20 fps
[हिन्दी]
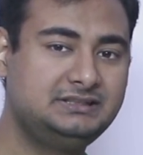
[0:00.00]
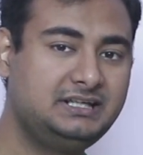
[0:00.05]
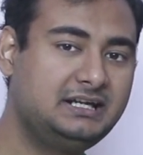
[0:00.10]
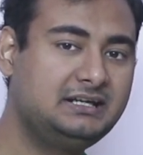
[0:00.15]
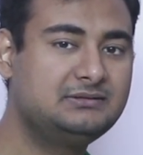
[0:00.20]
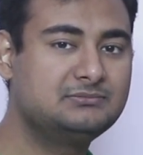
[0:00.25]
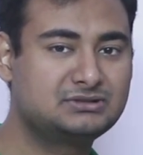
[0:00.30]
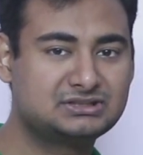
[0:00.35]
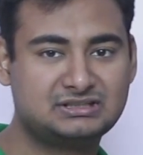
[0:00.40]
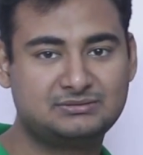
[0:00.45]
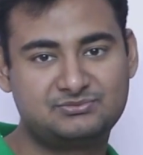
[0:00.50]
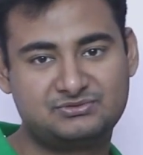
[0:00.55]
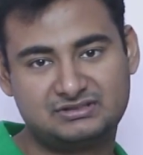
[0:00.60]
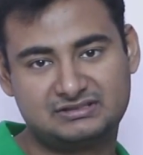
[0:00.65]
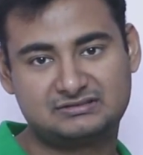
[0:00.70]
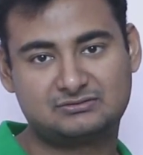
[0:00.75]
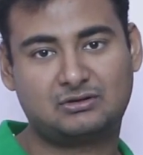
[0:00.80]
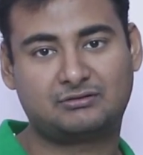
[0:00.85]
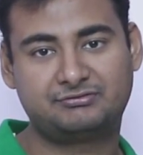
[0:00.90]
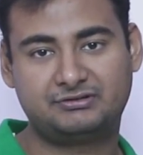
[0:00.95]
ये मतलब
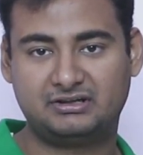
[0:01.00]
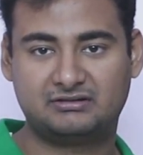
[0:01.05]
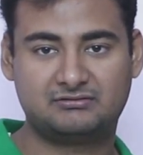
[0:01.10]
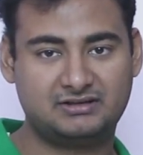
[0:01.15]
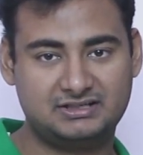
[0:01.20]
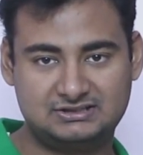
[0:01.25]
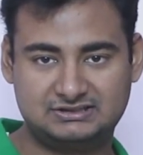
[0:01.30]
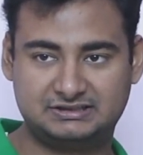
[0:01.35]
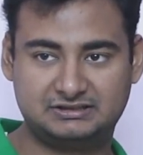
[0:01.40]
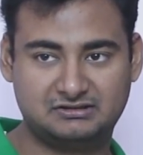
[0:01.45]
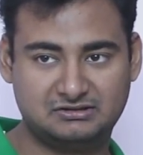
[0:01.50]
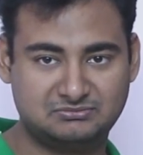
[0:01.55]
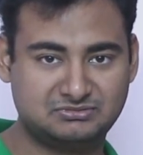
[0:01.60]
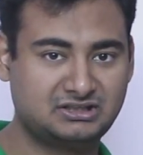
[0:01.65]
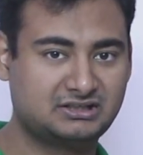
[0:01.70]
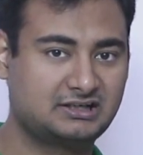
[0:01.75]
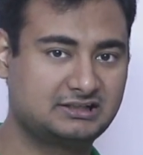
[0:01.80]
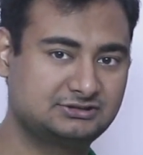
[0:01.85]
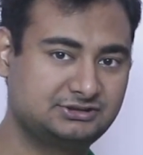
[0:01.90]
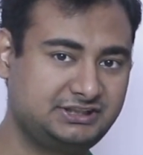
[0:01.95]
सॉफ्टवेयर वाइज तिगड़म
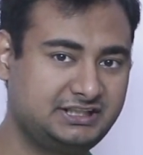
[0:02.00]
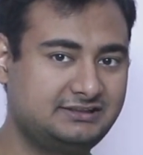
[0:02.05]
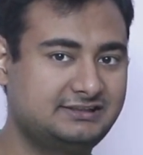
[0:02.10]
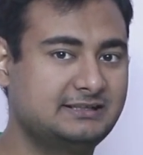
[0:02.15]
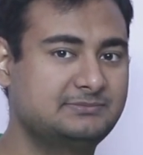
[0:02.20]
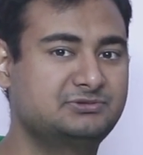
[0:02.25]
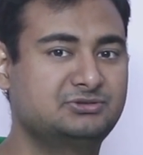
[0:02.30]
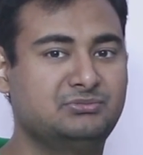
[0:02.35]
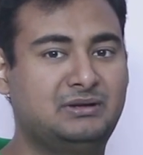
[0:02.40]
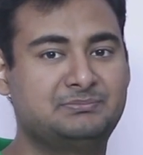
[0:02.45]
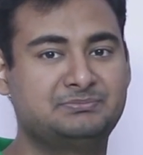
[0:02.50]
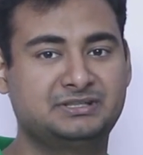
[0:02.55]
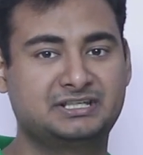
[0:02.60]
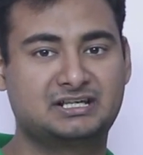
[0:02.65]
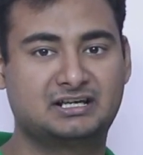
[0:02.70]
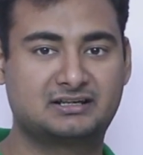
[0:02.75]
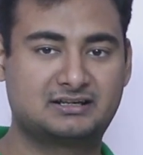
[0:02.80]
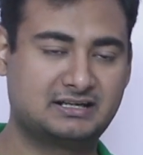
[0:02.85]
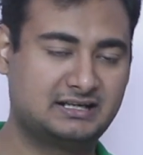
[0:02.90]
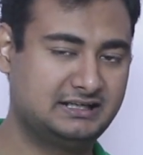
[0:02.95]
कर रहा है तो ये डेप्थ मैप
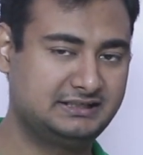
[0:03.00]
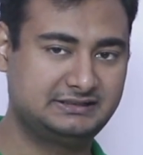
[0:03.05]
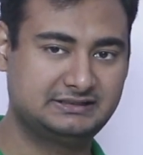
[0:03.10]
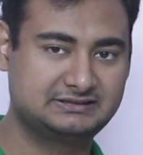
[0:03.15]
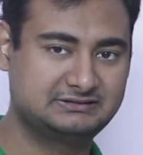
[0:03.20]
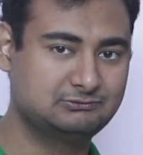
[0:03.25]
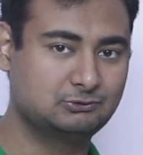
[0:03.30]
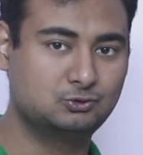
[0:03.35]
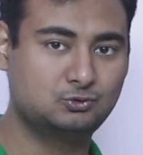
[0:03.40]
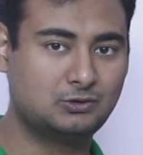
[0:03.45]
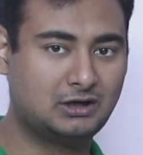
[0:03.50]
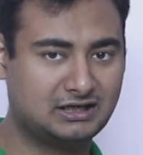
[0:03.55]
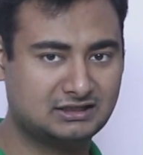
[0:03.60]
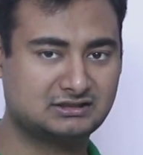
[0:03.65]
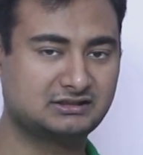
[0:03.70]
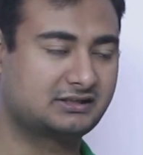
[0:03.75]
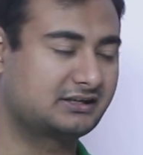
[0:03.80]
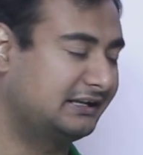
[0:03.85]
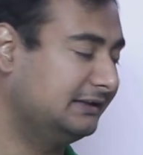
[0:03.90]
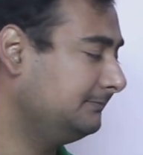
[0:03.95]
निकाल रहा है ये हुहा
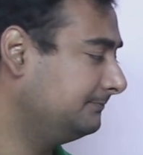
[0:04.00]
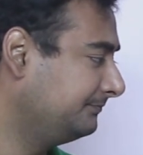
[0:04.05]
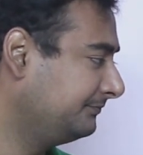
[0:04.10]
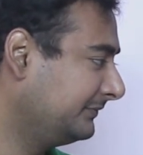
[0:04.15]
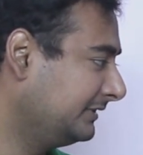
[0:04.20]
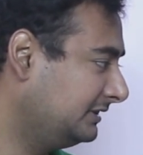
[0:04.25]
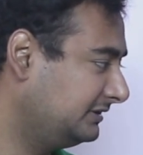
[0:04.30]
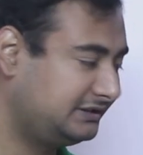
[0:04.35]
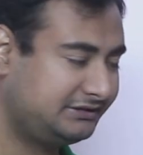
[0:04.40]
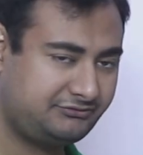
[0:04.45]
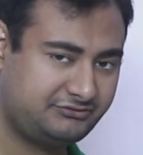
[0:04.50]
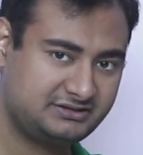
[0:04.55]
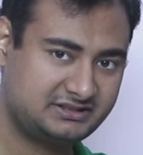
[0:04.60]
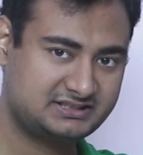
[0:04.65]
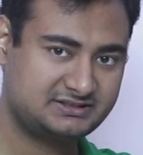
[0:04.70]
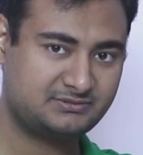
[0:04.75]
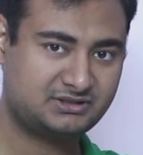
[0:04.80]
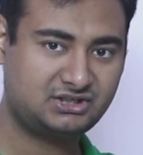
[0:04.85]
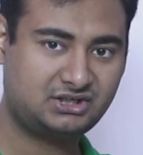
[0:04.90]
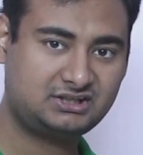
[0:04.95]
कर रहा है ये
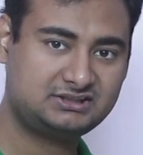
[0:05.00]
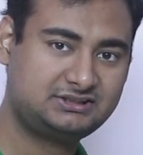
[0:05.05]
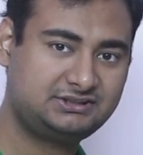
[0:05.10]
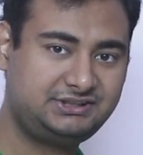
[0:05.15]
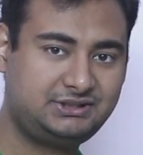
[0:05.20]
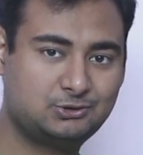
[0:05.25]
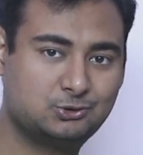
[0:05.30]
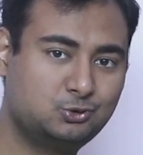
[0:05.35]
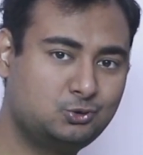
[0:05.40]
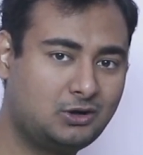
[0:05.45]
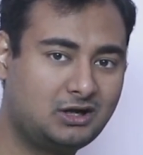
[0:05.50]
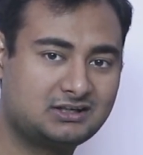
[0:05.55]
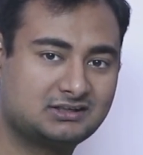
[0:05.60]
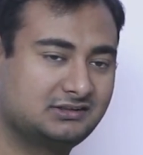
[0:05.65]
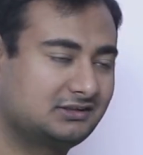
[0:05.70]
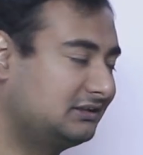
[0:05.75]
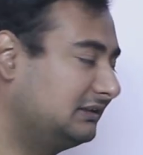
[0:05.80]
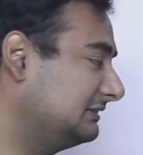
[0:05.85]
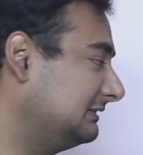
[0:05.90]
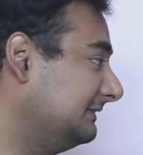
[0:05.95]
फिजिक्स में कर रहा था ये हुआ
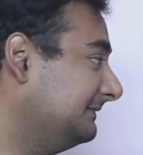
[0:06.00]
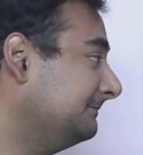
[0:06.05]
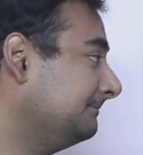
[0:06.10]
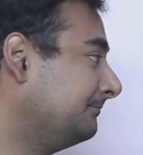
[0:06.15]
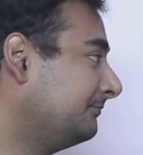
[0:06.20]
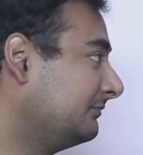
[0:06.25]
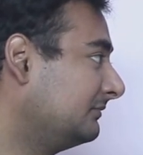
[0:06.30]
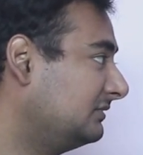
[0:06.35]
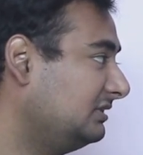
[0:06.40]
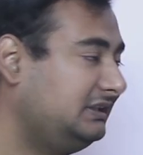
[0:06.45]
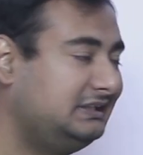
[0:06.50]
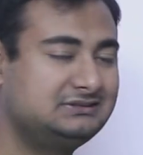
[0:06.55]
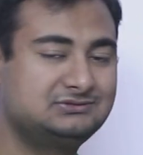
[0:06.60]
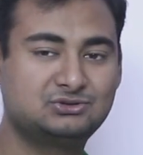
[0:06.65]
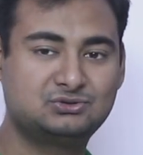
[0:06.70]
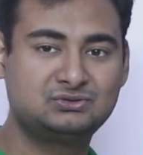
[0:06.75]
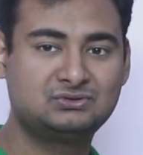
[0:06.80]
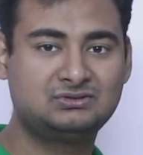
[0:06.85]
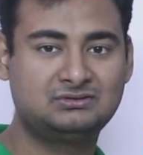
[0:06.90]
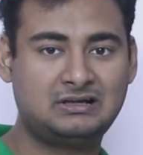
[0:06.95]
कर रहा था तो ये
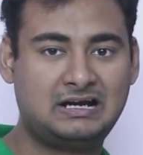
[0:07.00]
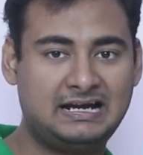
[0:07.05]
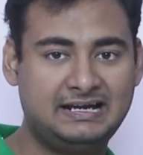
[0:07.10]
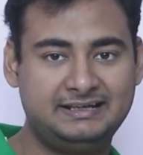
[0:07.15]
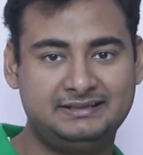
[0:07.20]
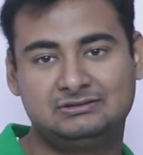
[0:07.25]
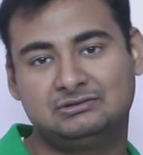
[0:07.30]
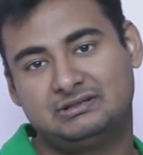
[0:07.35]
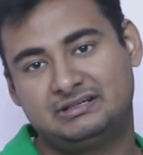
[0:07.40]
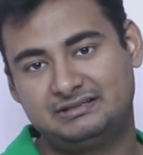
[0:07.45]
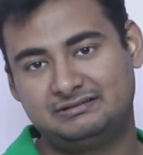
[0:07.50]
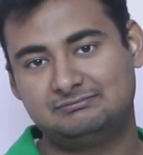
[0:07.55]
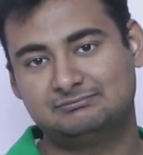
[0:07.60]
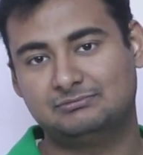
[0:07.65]
दोनों आए तो